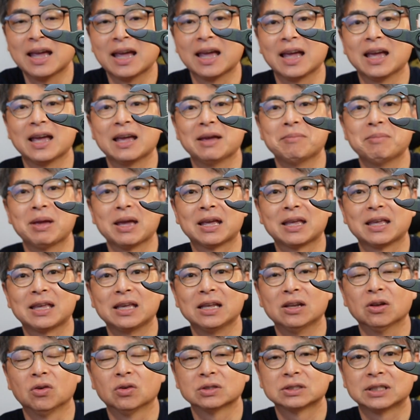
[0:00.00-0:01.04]
えー、
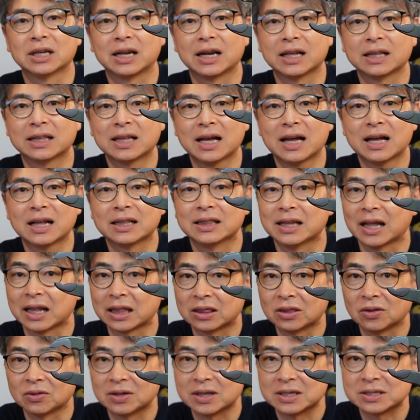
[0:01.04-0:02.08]
メッキのされた
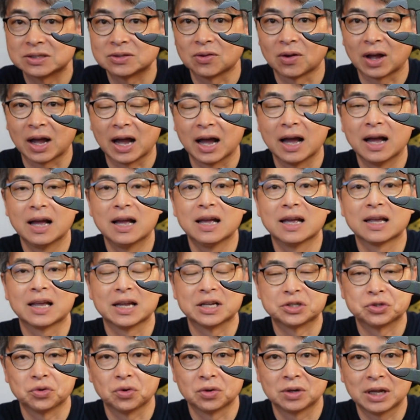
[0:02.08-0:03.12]
ナットですとか
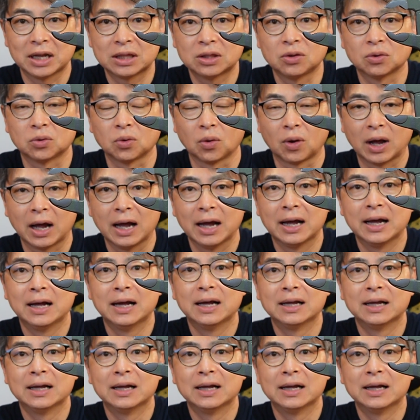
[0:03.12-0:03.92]
化粧ナットとか、